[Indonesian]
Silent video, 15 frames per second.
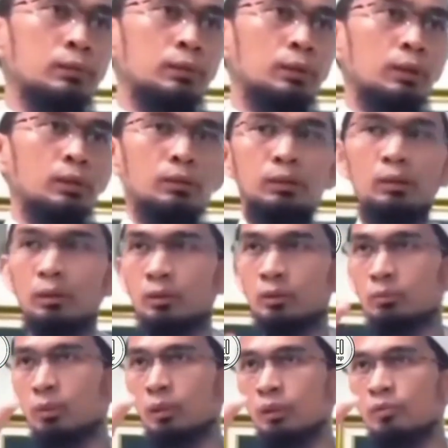ya, itu
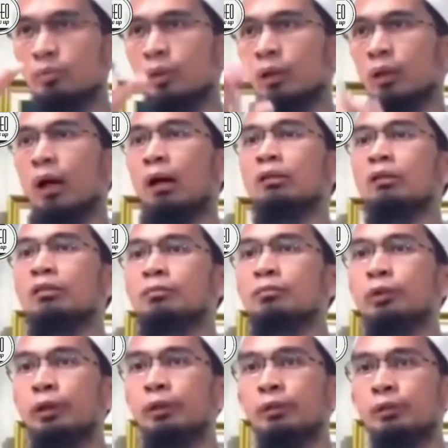beli speaker aktif
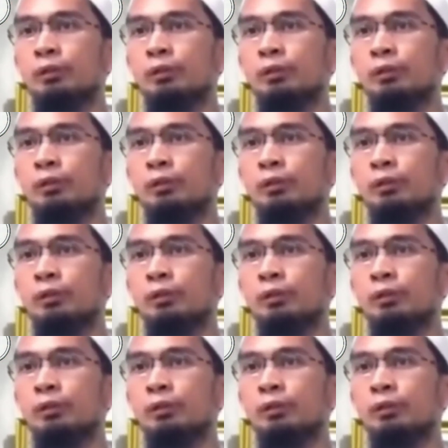Bu ya.